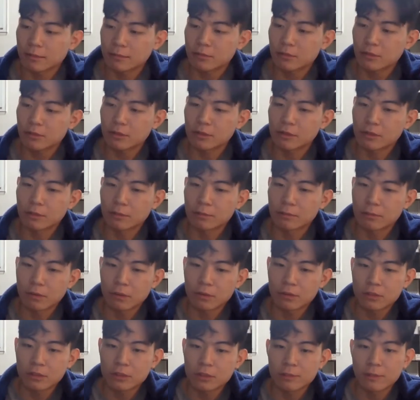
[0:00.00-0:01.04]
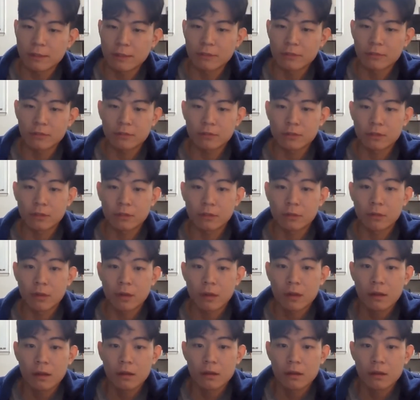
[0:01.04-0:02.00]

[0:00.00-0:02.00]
삼성이 그러니까 블록체인을 만들었다는 거야?